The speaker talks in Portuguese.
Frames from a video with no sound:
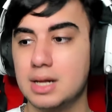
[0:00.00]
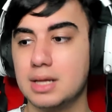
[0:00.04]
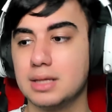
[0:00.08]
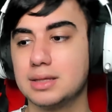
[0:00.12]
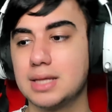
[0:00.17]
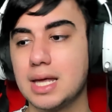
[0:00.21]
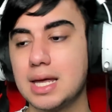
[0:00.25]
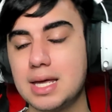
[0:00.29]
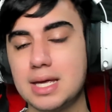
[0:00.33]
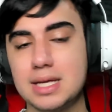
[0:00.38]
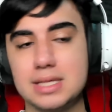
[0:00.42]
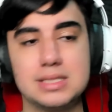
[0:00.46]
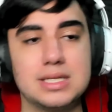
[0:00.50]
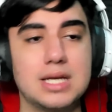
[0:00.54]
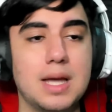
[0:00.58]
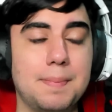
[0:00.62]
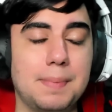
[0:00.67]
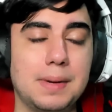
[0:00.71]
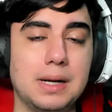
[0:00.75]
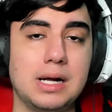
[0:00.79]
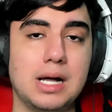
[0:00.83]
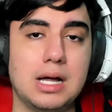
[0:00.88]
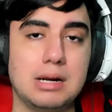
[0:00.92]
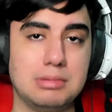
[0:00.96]
Tem resenha
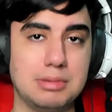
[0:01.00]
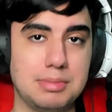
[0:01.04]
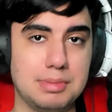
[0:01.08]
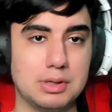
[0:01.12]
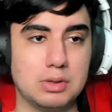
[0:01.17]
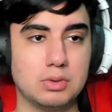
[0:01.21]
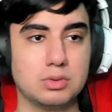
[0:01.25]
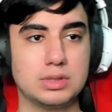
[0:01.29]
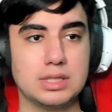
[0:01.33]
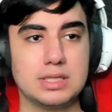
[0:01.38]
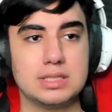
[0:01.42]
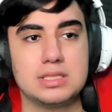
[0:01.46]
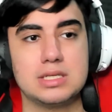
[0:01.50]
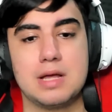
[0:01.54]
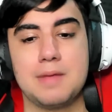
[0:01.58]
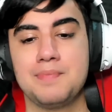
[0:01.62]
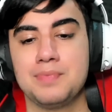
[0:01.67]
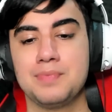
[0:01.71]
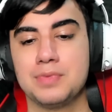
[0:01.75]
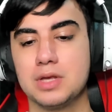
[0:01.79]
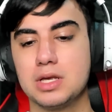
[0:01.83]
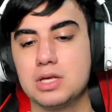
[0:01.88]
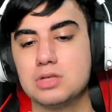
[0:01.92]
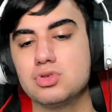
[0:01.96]
pra caramba pra acontecer.
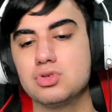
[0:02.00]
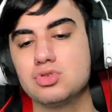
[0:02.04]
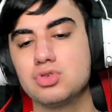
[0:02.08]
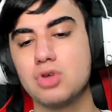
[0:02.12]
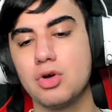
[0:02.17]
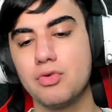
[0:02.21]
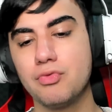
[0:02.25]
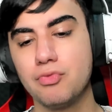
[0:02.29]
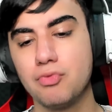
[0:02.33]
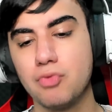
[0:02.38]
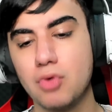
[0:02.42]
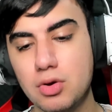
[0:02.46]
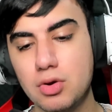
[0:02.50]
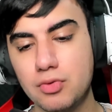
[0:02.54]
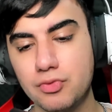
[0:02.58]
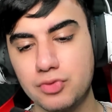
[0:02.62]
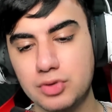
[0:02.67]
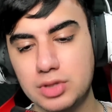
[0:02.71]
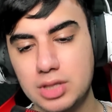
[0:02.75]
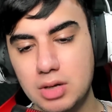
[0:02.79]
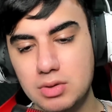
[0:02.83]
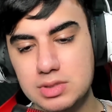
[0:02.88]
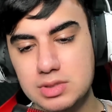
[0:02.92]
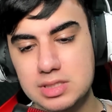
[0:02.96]
Isso só foi um
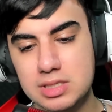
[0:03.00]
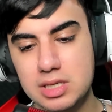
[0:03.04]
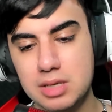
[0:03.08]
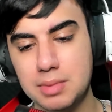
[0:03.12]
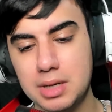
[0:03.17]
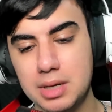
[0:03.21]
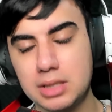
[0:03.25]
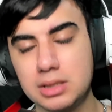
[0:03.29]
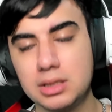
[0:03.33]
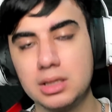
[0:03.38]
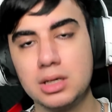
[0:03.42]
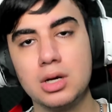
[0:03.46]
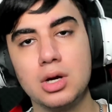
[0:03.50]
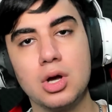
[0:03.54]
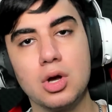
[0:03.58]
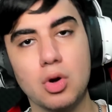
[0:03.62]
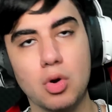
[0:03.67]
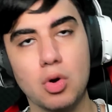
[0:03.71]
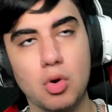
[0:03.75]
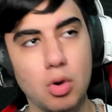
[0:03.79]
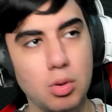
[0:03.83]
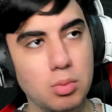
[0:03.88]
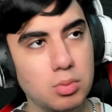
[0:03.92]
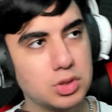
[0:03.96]
final de semana
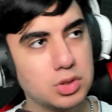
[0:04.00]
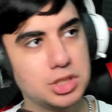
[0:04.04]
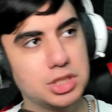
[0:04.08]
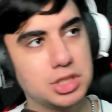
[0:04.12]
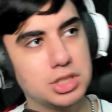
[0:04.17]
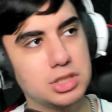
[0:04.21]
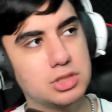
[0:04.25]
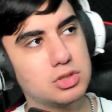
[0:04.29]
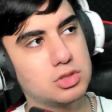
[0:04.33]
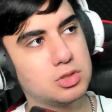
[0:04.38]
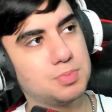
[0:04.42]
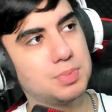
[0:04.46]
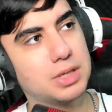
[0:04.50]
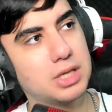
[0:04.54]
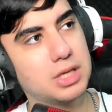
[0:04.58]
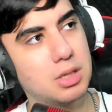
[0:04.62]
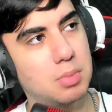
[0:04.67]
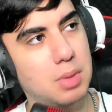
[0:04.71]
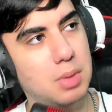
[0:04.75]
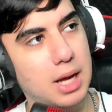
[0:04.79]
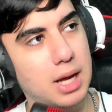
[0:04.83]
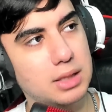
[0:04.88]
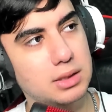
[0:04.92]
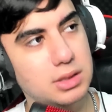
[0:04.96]
como diz os Peak
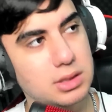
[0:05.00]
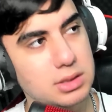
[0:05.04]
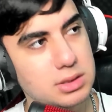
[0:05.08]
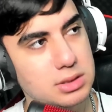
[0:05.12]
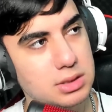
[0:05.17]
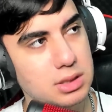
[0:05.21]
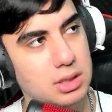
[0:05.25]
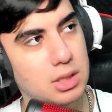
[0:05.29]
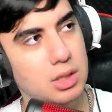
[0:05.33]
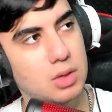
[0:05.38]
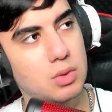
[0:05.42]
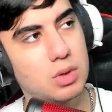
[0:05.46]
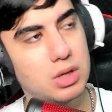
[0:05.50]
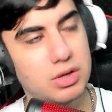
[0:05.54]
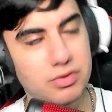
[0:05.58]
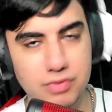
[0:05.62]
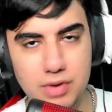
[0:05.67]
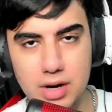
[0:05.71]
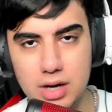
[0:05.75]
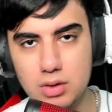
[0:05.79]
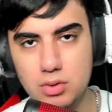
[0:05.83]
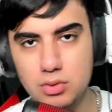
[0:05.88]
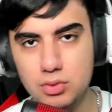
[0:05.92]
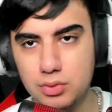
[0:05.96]
Blinders, o
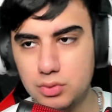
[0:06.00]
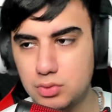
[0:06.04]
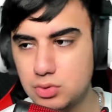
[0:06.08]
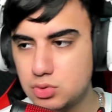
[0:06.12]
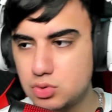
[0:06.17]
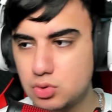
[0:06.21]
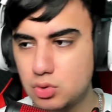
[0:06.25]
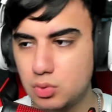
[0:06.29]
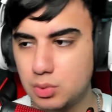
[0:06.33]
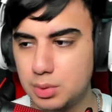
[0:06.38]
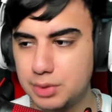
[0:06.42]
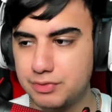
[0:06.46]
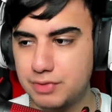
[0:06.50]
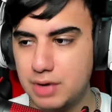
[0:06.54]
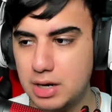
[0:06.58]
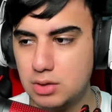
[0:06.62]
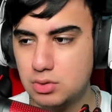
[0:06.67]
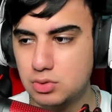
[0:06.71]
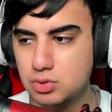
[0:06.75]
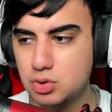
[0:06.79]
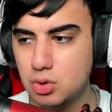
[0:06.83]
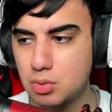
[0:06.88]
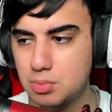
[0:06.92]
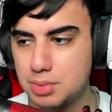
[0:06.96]
inverno, o
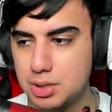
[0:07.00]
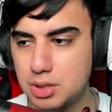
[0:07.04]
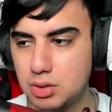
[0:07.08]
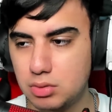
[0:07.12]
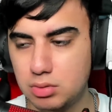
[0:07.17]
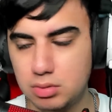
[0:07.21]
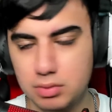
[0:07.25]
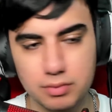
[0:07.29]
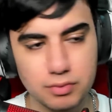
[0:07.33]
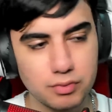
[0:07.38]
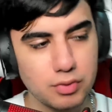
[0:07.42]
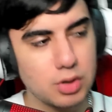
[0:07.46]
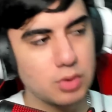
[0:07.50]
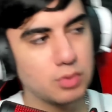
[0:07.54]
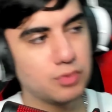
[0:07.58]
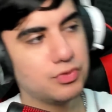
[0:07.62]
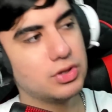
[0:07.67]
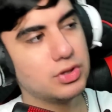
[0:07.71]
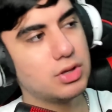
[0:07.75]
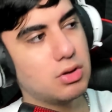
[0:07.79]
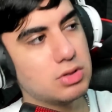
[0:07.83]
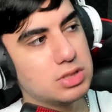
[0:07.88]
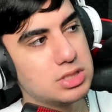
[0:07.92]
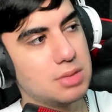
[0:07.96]
inverno sombrio. Foi um
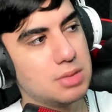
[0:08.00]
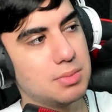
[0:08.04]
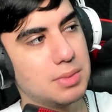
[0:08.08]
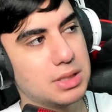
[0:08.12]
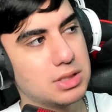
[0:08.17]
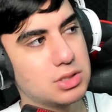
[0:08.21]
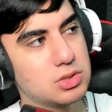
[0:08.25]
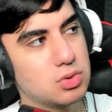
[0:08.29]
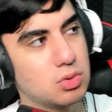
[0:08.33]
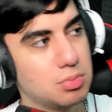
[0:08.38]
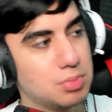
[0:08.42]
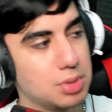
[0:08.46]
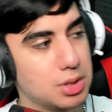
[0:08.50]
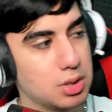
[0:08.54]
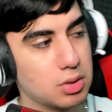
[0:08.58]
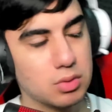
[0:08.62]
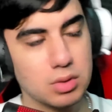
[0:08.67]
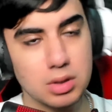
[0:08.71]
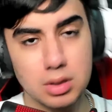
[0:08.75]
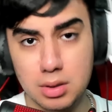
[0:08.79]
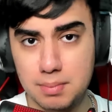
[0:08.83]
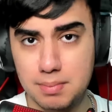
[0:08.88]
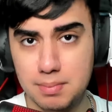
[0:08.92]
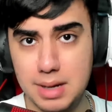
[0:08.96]
final de semana
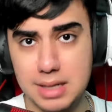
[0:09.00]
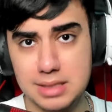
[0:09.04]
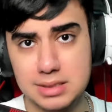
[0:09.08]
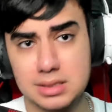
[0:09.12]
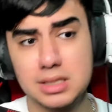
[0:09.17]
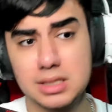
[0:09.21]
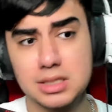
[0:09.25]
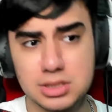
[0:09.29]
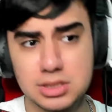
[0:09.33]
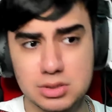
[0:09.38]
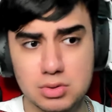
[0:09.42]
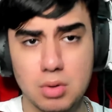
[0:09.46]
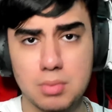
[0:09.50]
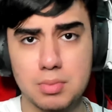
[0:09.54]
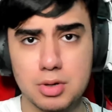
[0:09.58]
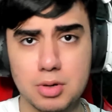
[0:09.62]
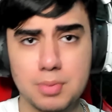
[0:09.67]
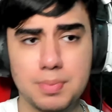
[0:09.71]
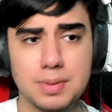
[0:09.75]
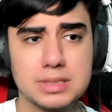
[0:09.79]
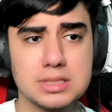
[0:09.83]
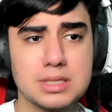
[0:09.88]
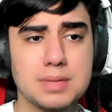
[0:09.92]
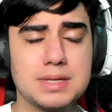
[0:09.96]
sombrio, bastante sombrio,
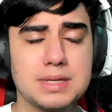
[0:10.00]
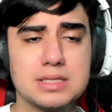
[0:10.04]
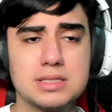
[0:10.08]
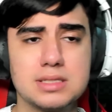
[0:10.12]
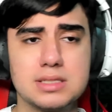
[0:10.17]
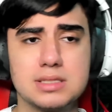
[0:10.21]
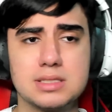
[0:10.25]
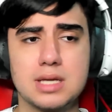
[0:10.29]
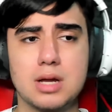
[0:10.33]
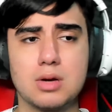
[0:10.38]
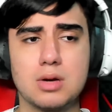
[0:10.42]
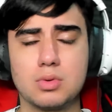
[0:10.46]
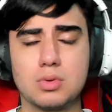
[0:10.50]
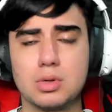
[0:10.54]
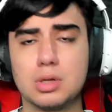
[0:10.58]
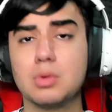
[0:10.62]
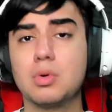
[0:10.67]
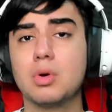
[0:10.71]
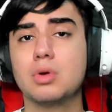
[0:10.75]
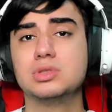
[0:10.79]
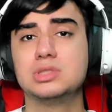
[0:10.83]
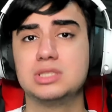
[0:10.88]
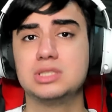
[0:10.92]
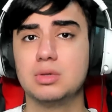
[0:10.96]
para ser bem sincero. O que
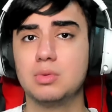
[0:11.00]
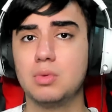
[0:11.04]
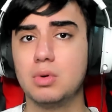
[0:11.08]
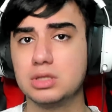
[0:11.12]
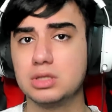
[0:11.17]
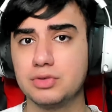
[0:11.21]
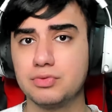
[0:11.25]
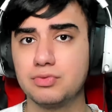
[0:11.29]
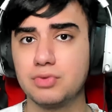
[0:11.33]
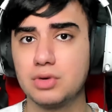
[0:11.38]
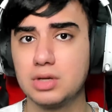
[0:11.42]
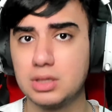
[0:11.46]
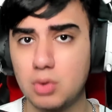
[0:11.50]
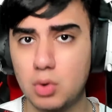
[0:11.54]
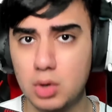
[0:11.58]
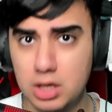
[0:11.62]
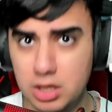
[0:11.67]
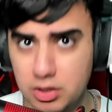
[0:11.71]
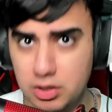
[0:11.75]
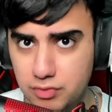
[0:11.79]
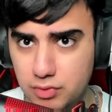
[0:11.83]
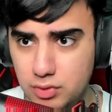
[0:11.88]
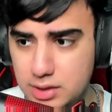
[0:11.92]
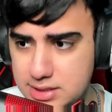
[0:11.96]
aconteceu ontem foi
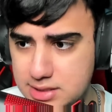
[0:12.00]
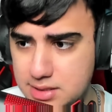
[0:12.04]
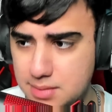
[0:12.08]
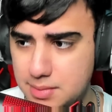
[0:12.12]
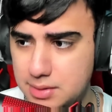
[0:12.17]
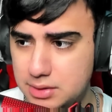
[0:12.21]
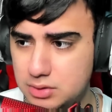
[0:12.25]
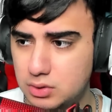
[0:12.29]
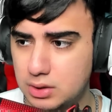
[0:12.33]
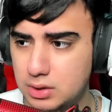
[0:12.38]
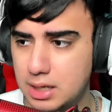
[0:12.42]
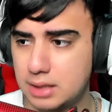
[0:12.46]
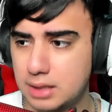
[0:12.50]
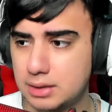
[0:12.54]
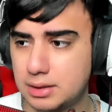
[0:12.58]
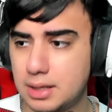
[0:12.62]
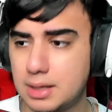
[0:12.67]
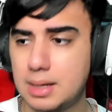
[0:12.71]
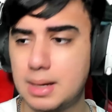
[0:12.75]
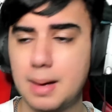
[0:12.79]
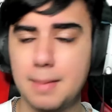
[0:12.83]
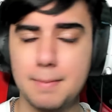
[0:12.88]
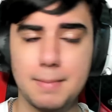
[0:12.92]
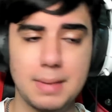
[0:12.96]
horrível nessa madrugada.
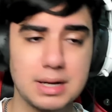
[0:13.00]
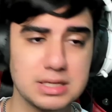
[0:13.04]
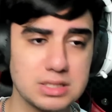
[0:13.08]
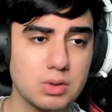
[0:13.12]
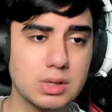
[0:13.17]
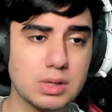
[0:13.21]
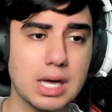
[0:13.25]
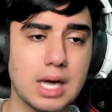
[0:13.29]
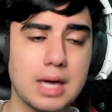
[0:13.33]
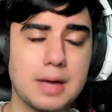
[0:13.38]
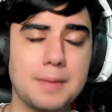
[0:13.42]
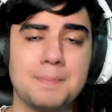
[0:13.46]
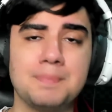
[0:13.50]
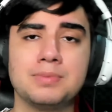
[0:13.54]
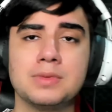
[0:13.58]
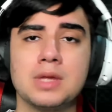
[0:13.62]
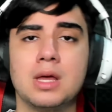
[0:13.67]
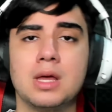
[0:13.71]
Mas ok.